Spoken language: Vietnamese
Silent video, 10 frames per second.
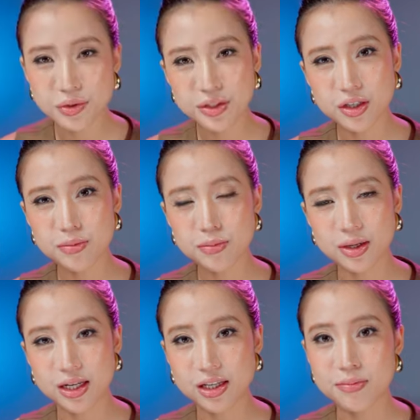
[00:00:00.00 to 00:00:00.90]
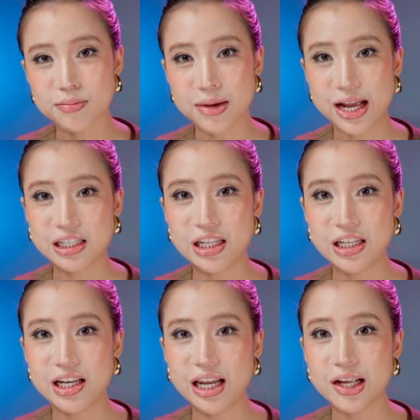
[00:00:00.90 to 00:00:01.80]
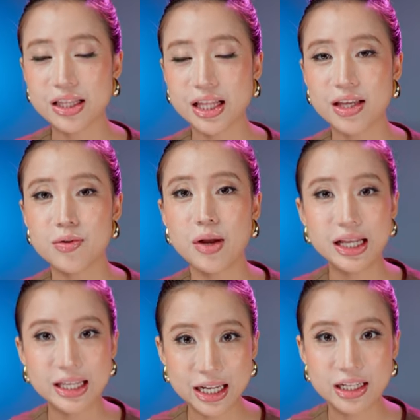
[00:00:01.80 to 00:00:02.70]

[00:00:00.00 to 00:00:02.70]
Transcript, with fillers: như mà các bạn đi lắc tay quá nhanh